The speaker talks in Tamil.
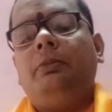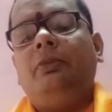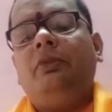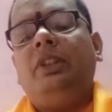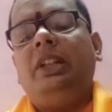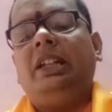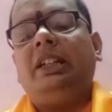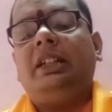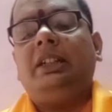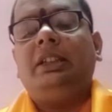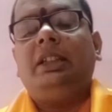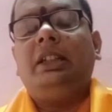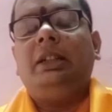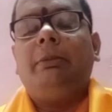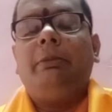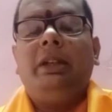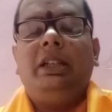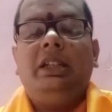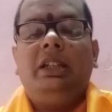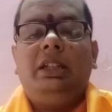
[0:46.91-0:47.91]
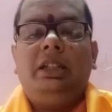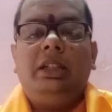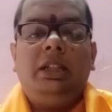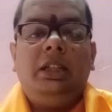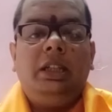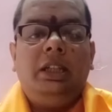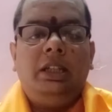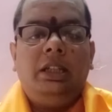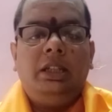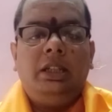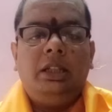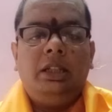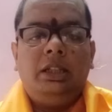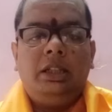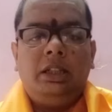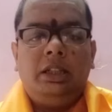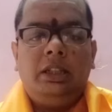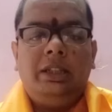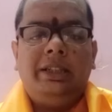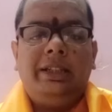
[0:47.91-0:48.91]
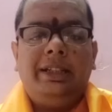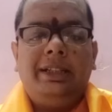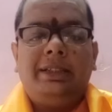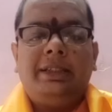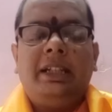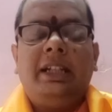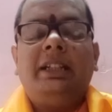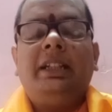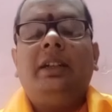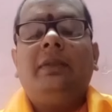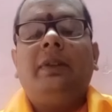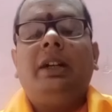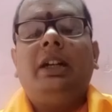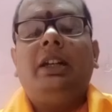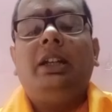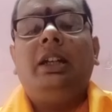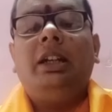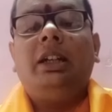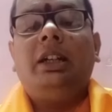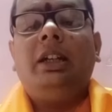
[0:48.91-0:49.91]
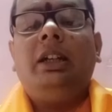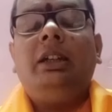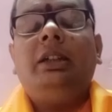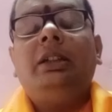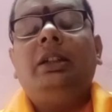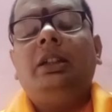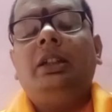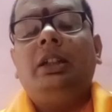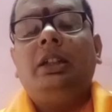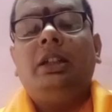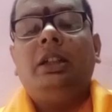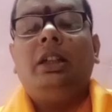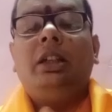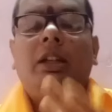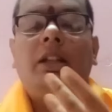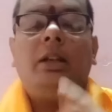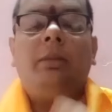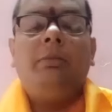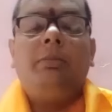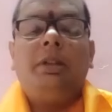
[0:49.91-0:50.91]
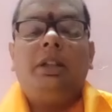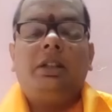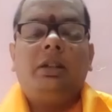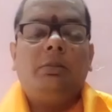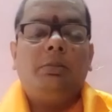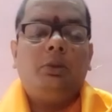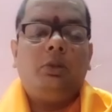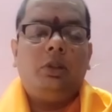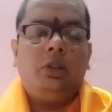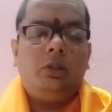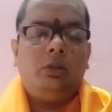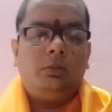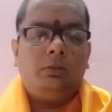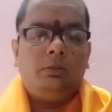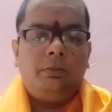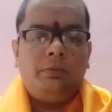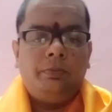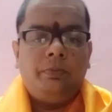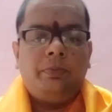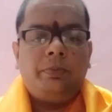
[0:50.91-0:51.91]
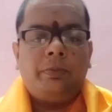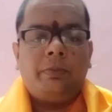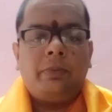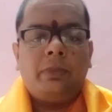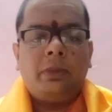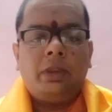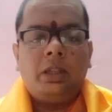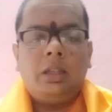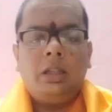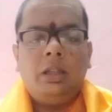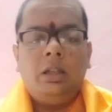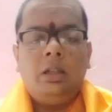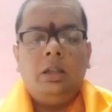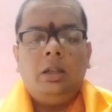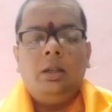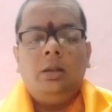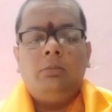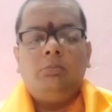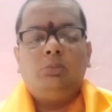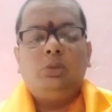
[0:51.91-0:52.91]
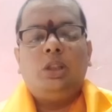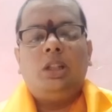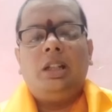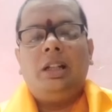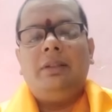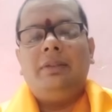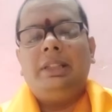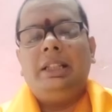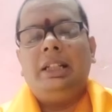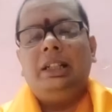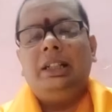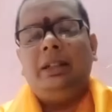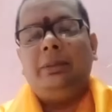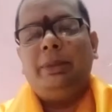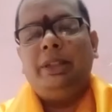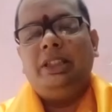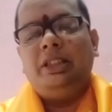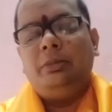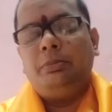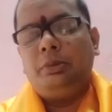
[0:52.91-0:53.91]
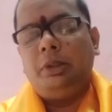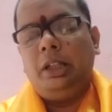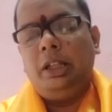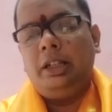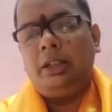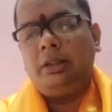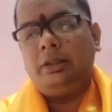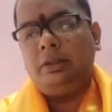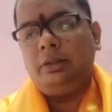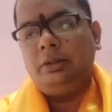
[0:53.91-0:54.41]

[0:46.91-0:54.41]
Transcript: விளக்கத்தை நம்ம இன்றைக்கி இந்த சேனல் வாயிலாக நாம் பார்க்க போகிறோம் முதலாவதாக மஞ்சள் பிள்ளையார்